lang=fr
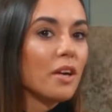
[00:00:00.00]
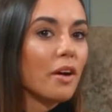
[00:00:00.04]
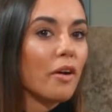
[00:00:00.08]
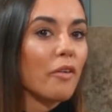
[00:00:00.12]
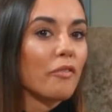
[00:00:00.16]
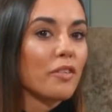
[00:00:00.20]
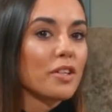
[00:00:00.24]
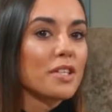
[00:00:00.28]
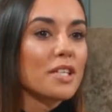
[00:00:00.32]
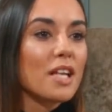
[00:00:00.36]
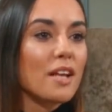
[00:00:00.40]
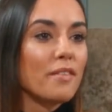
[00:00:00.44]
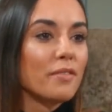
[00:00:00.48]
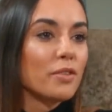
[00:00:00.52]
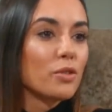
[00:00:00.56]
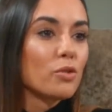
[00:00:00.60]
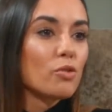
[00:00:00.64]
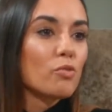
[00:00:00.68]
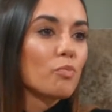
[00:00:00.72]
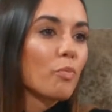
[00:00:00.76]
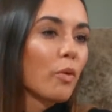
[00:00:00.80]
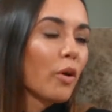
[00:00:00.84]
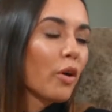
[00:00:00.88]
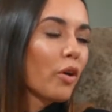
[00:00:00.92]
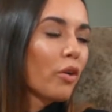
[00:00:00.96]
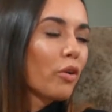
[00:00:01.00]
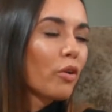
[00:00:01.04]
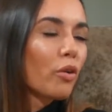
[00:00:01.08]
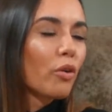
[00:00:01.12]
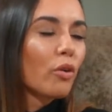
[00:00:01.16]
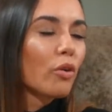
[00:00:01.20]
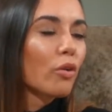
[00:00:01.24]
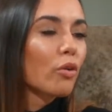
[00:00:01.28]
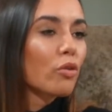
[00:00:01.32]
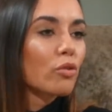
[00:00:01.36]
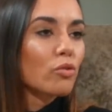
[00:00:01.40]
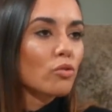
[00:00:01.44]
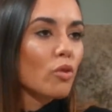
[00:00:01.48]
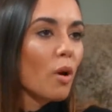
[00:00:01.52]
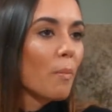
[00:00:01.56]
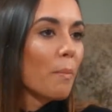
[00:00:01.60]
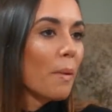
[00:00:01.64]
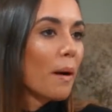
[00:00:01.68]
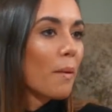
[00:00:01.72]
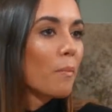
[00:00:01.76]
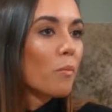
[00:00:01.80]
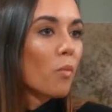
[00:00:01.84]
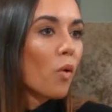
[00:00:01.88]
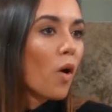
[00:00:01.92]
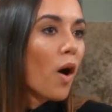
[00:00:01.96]
En fait, il avait juste peur que je sois
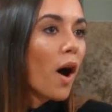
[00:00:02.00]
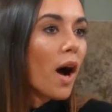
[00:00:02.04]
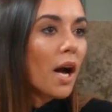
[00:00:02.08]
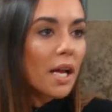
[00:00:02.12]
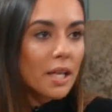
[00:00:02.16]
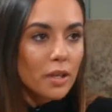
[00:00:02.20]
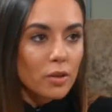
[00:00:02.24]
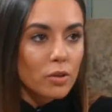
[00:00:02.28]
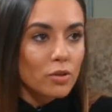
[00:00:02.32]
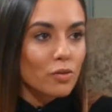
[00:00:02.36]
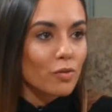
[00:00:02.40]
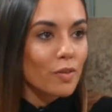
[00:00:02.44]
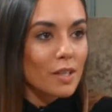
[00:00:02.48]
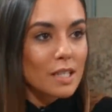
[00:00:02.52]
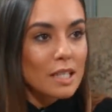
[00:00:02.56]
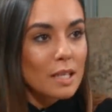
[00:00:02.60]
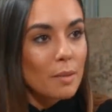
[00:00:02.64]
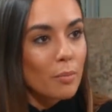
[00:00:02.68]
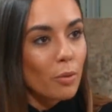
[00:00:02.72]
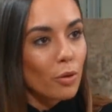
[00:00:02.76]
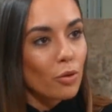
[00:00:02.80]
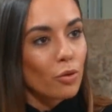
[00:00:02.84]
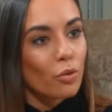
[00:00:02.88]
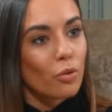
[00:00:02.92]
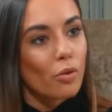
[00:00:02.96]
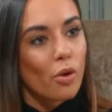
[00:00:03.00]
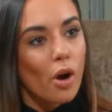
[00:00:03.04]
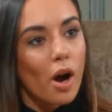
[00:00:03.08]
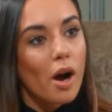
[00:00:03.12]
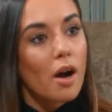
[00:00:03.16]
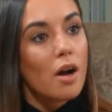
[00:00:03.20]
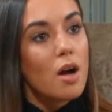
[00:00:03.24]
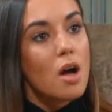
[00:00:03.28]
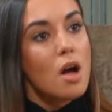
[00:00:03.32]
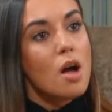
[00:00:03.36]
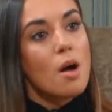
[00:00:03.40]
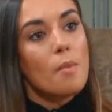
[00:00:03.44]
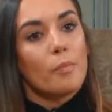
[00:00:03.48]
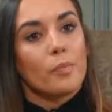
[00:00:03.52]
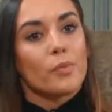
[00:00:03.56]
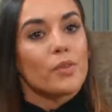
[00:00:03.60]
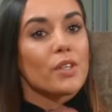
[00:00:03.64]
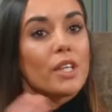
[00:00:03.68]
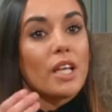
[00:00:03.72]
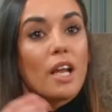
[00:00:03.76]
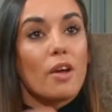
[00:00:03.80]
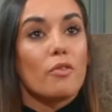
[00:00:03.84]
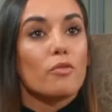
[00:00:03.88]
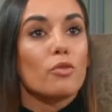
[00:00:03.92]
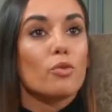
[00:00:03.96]
pas moi et que je fasse n'importe quoi, parce
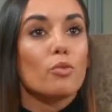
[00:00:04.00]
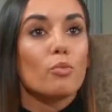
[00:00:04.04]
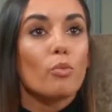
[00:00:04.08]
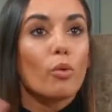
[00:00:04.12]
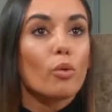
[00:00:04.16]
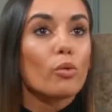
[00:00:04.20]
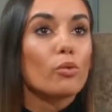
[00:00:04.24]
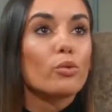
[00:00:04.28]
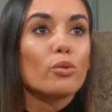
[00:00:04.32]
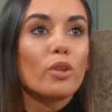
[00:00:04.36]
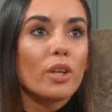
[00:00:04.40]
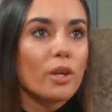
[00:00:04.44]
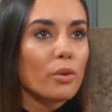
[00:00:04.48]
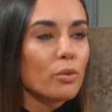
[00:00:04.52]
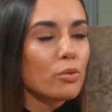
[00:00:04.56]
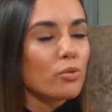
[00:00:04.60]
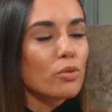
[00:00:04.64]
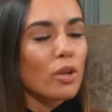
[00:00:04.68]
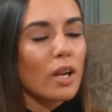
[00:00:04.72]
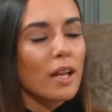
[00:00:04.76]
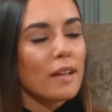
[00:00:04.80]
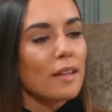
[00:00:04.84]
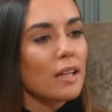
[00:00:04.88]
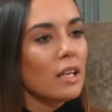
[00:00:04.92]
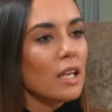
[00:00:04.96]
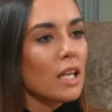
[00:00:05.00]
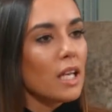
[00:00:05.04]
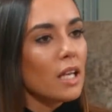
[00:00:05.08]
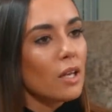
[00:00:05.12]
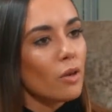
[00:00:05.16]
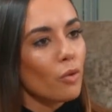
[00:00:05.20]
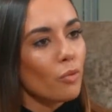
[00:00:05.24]
qu'il a vu beaucoup d'échos sur la télé.